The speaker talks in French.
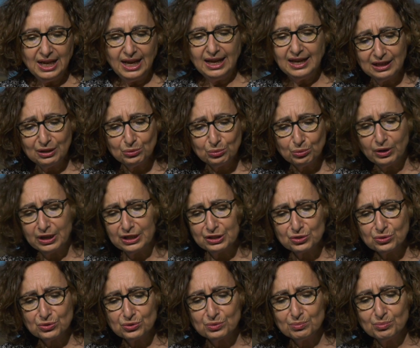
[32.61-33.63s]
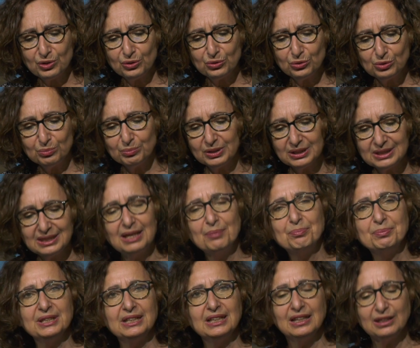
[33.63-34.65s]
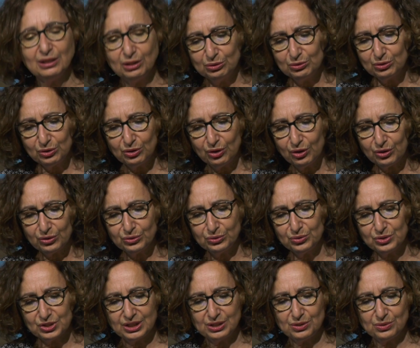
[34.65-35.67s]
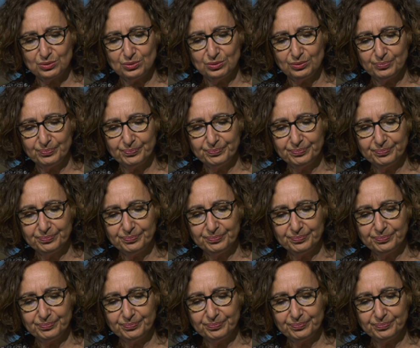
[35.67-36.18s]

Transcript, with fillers: alla courageusement demander à Pilate le corps de Jésus.